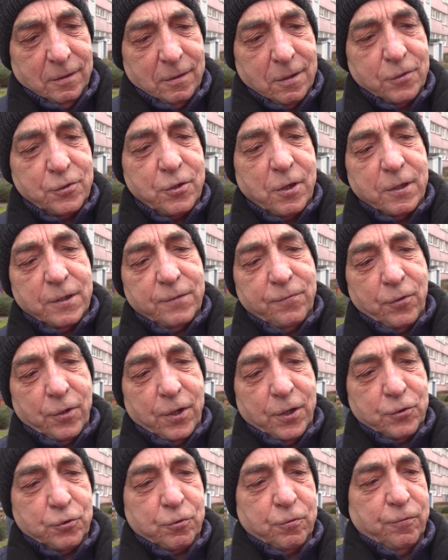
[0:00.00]
No trzeba z
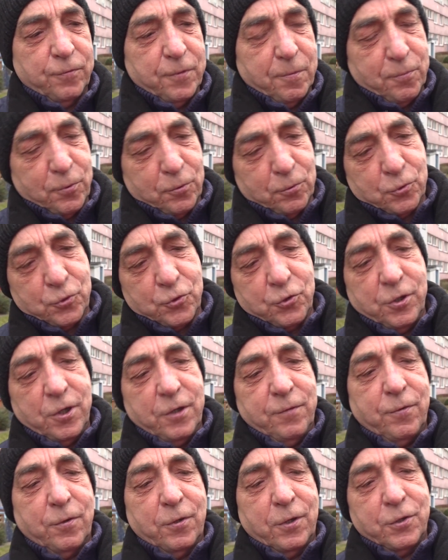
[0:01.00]
woreczku
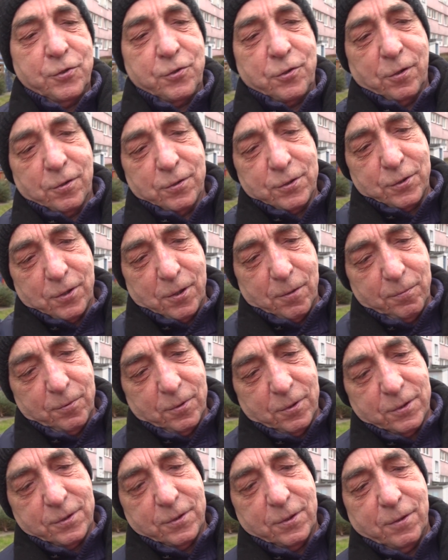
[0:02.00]
wypróżnić, woreczkę
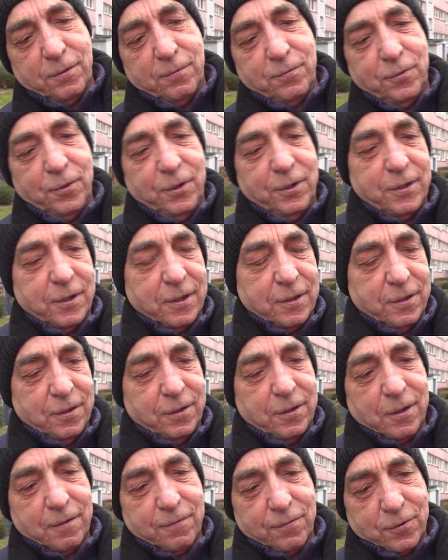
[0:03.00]
osobno znowu i tak
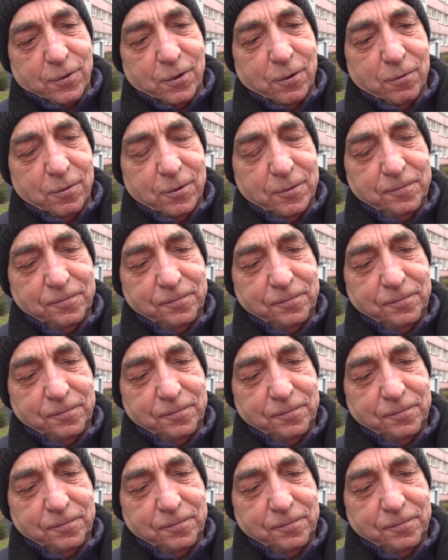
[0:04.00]
i tak w koło.